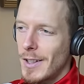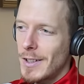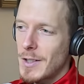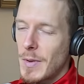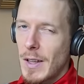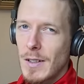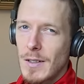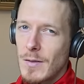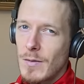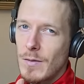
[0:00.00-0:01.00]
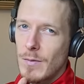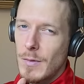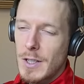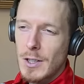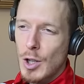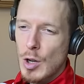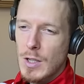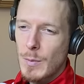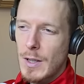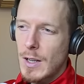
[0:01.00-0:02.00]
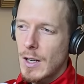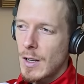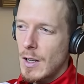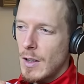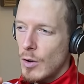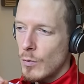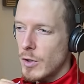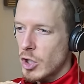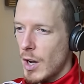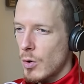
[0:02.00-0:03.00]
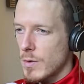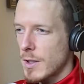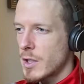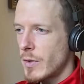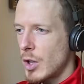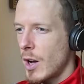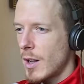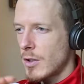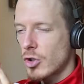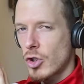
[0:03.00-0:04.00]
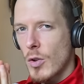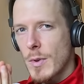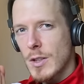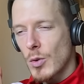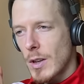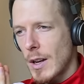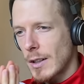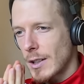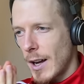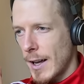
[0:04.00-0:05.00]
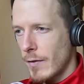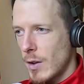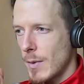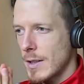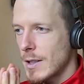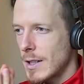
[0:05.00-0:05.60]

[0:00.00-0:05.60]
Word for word: Deswegen wir sind trotzdem hier und wir schauen uns das Video an. Schön bist du hier. Danke vielmals.